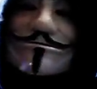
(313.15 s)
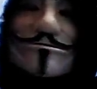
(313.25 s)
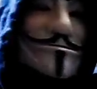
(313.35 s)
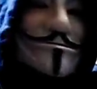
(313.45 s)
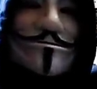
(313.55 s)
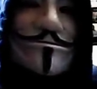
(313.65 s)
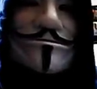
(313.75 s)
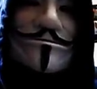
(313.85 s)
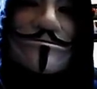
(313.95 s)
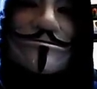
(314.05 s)
Não tem nada a
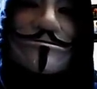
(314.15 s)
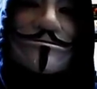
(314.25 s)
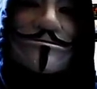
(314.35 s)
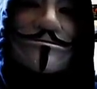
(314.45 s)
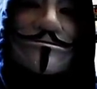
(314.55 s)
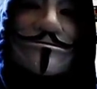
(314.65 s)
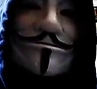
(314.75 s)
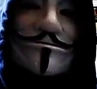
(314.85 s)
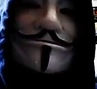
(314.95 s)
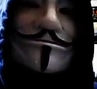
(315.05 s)
ver com isso.
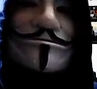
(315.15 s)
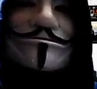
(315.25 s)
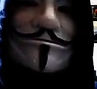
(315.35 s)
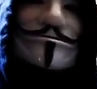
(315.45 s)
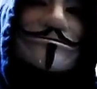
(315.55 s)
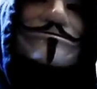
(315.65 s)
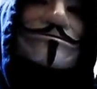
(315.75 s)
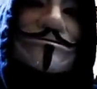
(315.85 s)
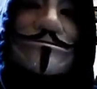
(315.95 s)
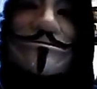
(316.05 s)
É a doutrina
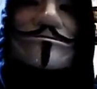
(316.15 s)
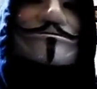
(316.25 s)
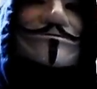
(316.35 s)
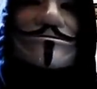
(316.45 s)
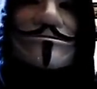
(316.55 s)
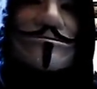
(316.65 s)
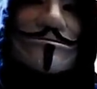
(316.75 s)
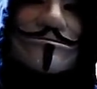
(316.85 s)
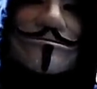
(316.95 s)
Monroe sendo aplicada